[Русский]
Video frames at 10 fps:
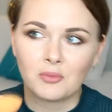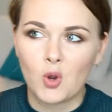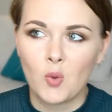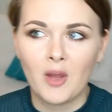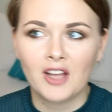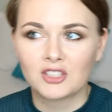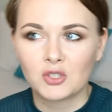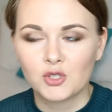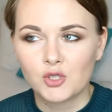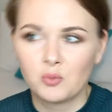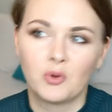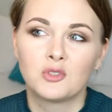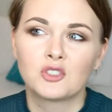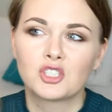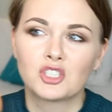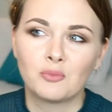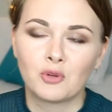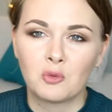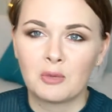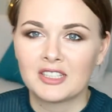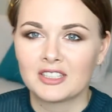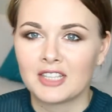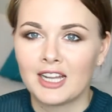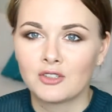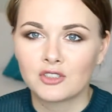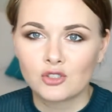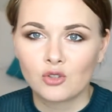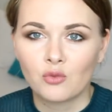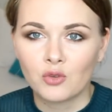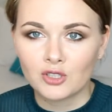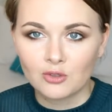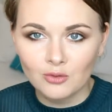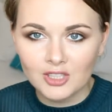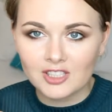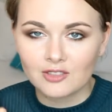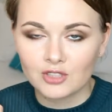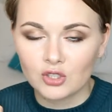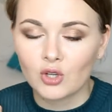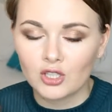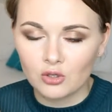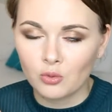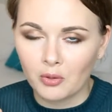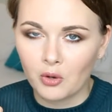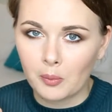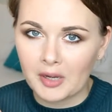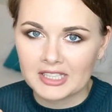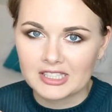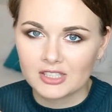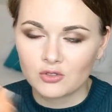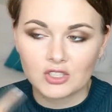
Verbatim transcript: покупая такой спонж и покупая тональную основу одну, если вы ее одну покупаете,